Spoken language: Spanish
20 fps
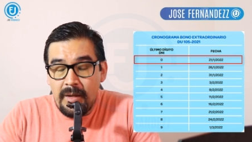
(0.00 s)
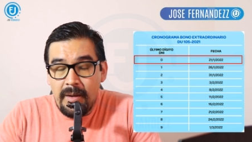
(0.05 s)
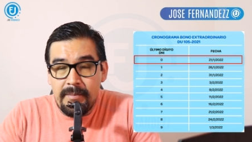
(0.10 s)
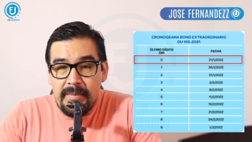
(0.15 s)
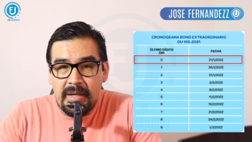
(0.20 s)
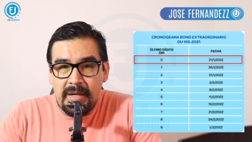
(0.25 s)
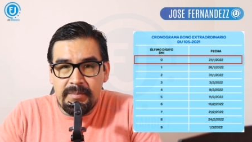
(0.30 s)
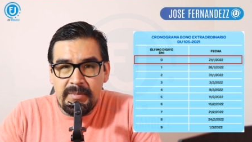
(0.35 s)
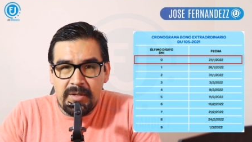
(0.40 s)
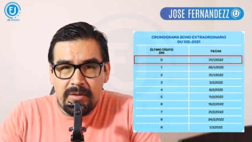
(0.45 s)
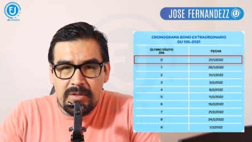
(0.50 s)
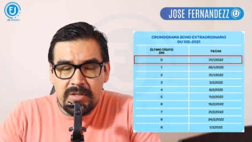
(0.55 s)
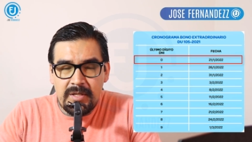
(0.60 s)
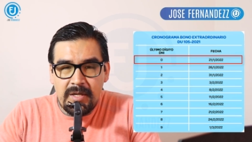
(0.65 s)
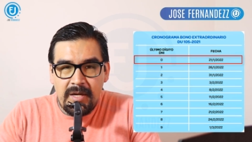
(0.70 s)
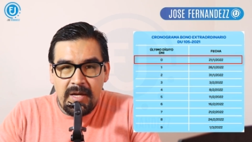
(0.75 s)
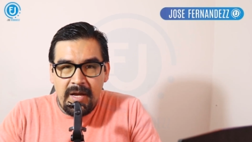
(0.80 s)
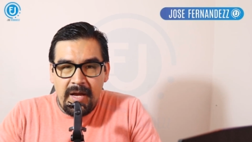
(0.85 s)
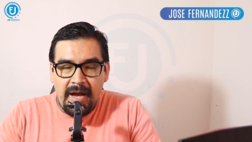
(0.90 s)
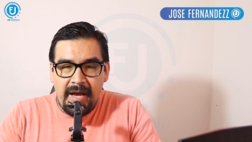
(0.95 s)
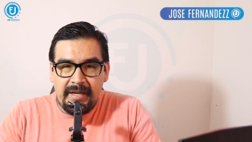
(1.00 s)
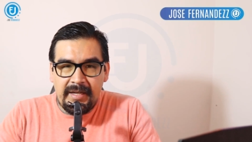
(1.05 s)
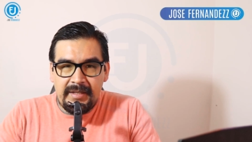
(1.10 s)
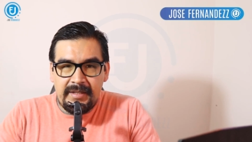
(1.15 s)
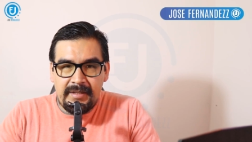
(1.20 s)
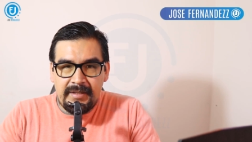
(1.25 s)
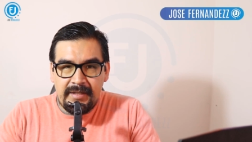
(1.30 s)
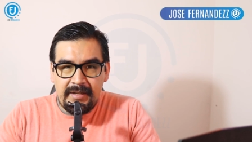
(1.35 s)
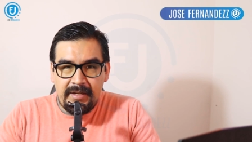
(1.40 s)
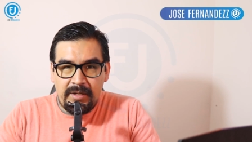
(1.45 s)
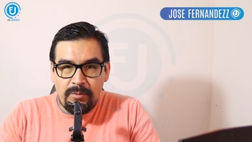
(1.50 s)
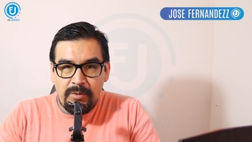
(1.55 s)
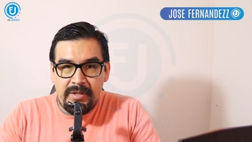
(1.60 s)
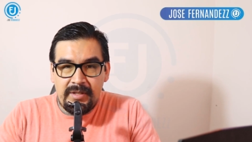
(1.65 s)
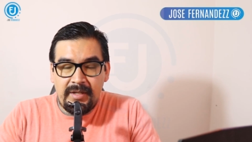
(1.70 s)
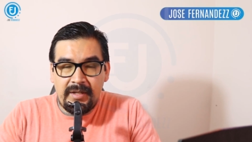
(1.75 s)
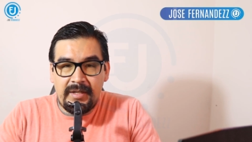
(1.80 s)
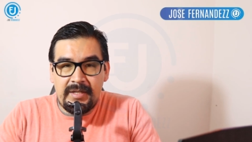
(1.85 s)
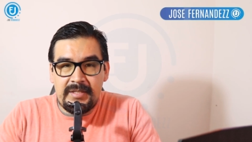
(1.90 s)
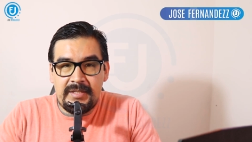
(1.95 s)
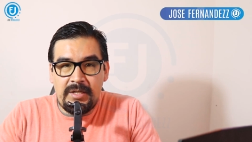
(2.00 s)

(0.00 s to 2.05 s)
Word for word: Bien amigos, hay que tener en cuenta que